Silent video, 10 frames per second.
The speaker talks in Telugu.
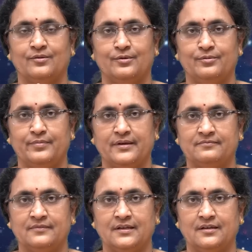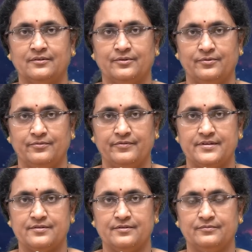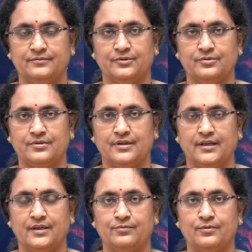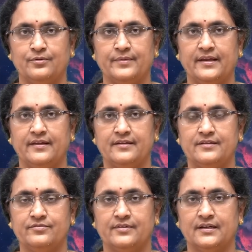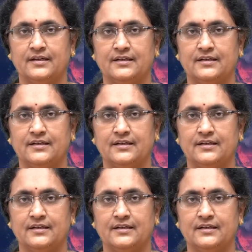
గురు బ్రహ్మ గురుబ్రహ్మ గురువిష్ణుం గురుదేవో మహేశ్వర